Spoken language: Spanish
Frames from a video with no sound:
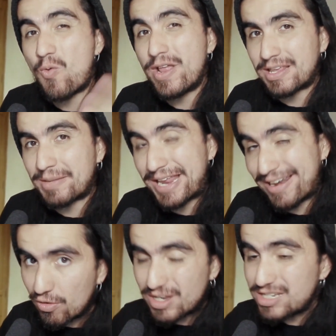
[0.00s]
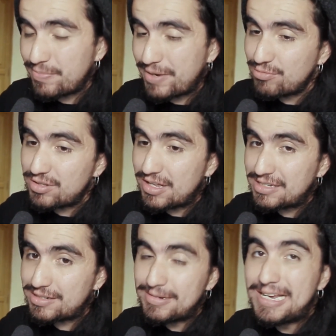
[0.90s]
Cuéntenme, ¿lo es para
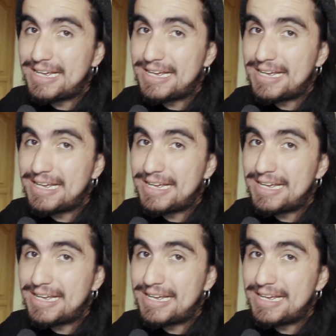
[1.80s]
ustedes?